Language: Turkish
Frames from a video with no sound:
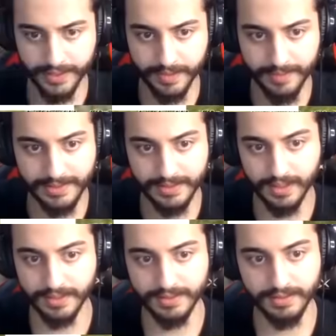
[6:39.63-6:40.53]
İnanılmaz
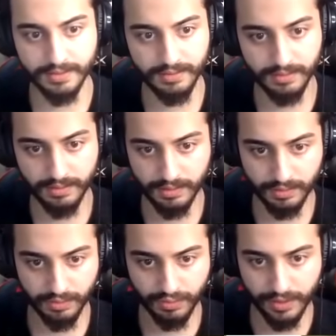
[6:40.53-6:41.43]
kastı.
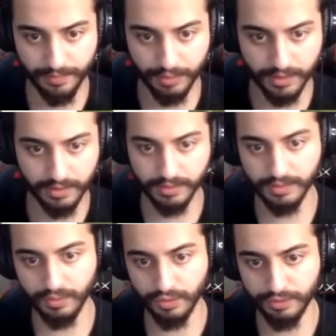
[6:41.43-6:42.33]
Dostlar bu arada
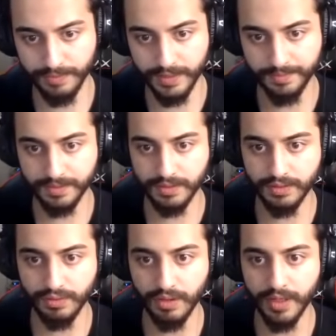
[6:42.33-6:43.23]
konuşmayı
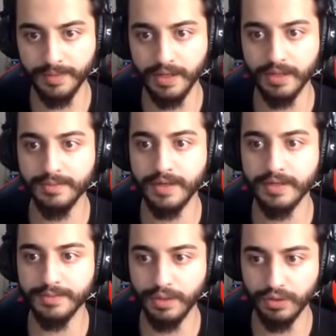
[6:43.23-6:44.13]
yaptıktan sonra arabayı aldım
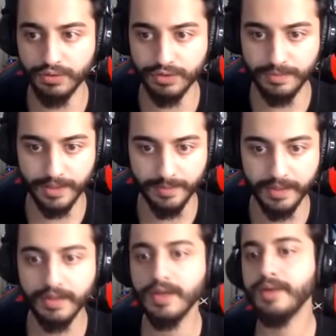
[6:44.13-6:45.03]
ayrıldım. Gördünüz değil mi
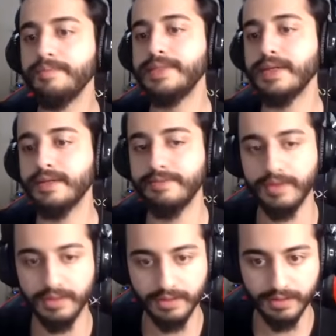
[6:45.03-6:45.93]
arabayı? Bir takım
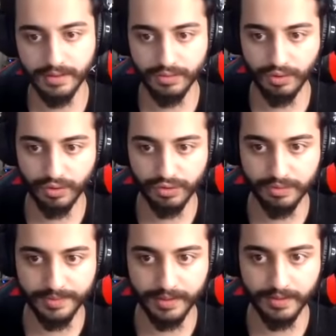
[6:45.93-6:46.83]
var.
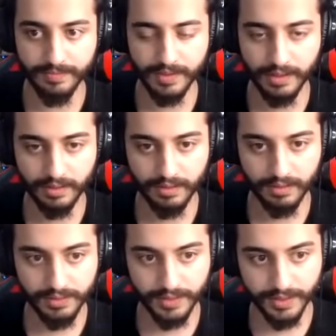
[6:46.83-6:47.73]
Toroslu bir takım.
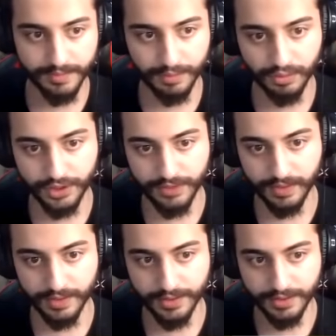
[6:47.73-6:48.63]
Sanırım 4 kişi
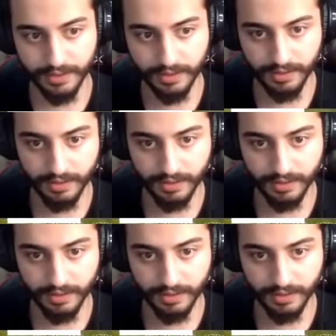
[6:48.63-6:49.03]
vardı içinde.